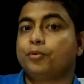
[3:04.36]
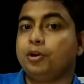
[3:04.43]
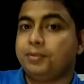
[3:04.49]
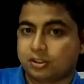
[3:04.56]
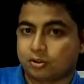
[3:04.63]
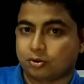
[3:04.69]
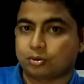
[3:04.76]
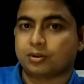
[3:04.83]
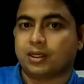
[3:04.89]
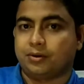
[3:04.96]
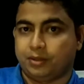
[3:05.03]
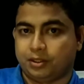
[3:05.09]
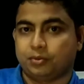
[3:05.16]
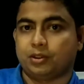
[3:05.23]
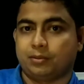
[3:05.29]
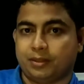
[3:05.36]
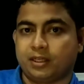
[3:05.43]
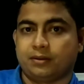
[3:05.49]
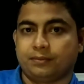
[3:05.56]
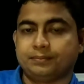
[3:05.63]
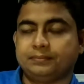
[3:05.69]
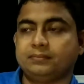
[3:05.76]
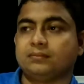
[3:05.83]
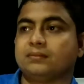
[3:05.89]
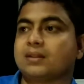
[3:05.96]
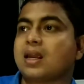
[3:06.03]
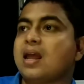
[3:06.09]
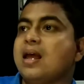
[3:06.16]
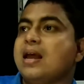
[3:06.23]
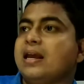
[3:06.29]
পরিবেশগত কারণে হতে পারে
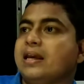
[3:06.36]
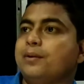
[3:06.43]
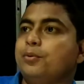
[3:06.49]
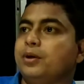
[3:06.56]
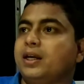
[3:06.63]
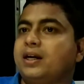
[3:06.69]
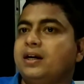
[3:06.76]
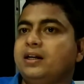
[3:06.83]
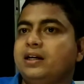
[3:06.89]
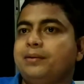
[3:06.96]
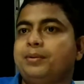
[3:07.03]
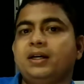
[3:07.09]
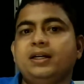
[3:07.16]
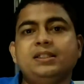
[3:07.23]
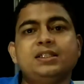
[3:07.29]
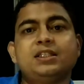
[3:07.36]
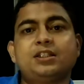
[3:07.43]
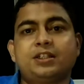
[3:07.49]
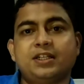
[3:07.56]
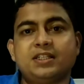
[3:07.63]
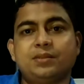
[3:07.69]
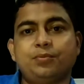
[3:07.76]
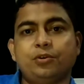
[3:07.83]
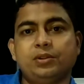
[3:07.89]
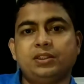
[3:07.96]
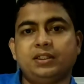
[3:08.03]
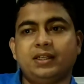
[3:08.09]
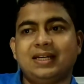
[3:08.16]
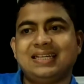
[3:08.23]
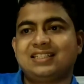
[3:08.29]
এবং এখানে আমরা এই যে স্ট্রেস
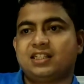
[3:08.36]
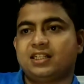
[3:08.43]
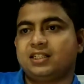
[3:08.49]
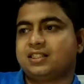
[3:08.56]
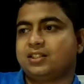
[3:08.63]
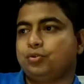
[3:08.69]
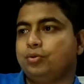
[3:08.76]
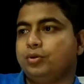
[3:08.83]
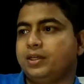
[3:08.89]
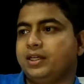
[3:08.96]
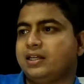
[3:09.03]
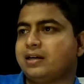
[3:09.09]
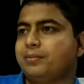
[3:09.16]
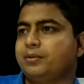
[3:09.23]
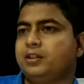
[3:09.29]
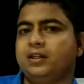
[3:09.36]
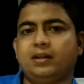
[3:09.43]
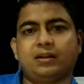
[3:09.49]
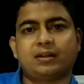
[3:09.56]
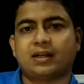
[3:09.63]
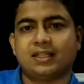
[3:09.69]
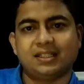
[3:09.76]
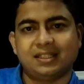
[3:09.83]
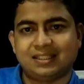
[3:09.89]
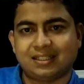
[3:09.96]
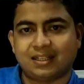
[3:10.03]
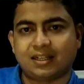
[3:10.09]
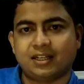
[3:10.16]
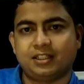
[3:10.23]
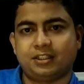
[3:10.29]
বলছি এই স্ট্রেসটা শুধু এই আমাদের কাজের
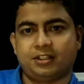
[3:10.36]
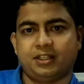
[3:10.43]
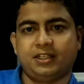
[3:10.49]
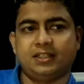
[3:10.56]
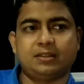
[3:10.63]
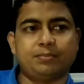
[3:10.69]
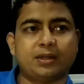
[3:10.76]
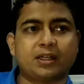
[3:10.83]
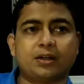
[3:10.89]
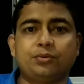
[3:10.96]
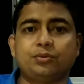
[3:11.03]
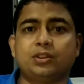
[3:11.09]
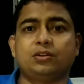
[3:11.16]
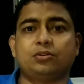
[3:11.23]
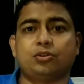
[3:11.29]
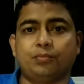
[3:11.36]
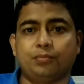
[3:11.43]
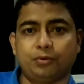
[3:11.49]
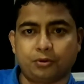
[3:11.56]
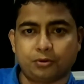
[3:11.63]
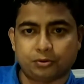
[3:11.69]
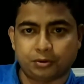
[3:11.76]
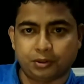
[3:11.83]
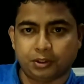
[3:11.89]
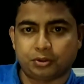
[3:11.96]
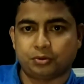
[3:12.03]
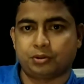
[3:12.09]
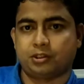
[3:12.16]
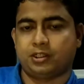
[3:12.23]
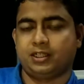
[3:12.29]
জায়গায় স্ট্রেস বা কারোর সাথে
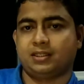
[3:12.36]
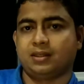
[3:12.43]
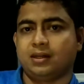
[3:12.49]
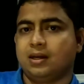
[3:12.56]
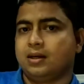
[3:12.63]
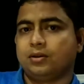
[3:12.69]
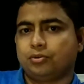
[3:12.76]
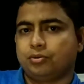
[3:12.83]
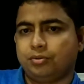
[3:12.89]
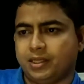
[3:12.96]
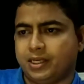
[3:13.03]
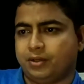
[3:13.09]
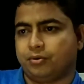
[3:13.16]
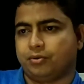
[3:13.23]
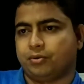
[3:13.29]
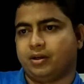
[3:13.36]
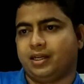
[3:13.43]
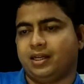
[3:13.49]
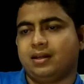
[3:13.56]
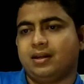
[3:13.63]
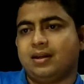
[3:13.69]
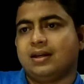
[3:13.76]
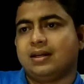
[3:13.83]
সম্পর্কজনিত স্ট্রেস শুধু এইটুকু নয়